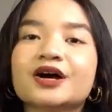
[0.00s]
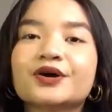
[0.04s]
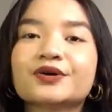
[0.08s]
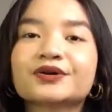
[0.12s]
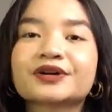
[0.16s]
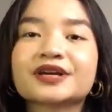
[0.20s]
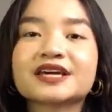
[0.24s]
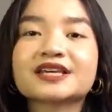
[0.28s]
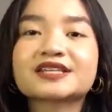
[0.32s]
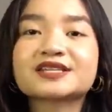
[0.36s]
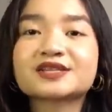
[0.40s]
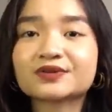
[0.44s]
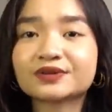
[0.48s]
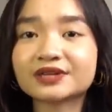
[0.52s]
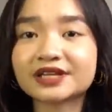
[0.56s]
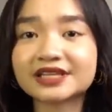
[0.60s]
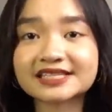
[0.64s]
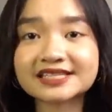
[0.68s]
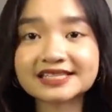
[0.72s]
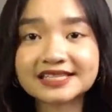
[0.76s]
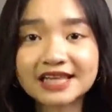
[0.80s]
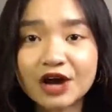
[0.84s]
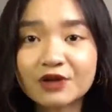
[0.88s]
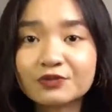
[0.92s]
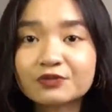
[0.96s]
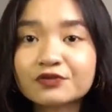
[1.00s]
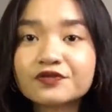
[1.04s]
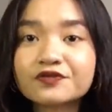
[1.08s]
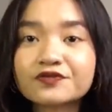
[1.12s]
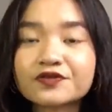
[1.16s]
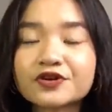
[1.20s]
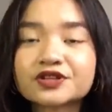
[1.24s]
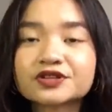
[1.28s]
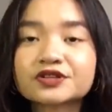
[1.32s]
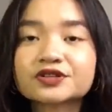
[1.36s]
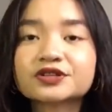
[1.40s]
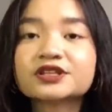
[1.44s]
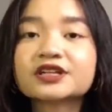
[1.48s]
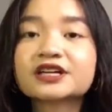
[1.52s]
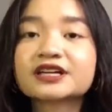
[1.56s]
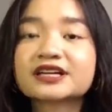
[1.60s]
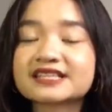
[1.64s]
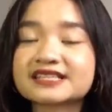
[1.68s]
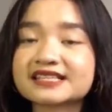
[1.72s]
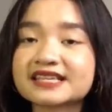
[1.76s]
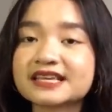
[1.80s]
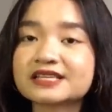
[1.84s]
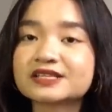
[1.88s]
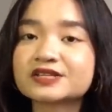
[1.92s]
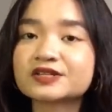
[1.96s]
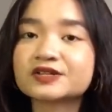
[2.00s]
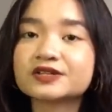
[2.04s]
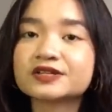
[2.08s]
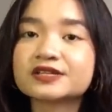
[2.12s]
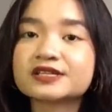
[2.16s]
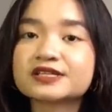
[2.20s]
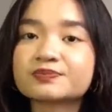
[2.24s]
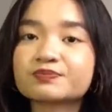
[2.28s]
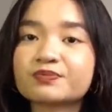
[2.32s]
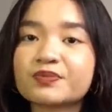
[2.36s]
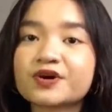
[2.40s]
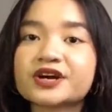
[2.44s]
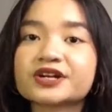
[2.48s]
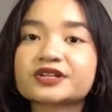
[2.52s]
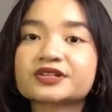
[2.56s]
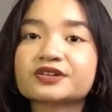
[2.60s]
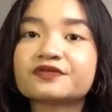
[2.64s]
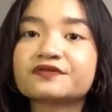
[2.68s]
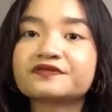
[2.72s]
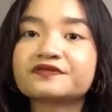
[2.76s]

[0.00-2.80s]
Okay, so let's now move on to the accessories part of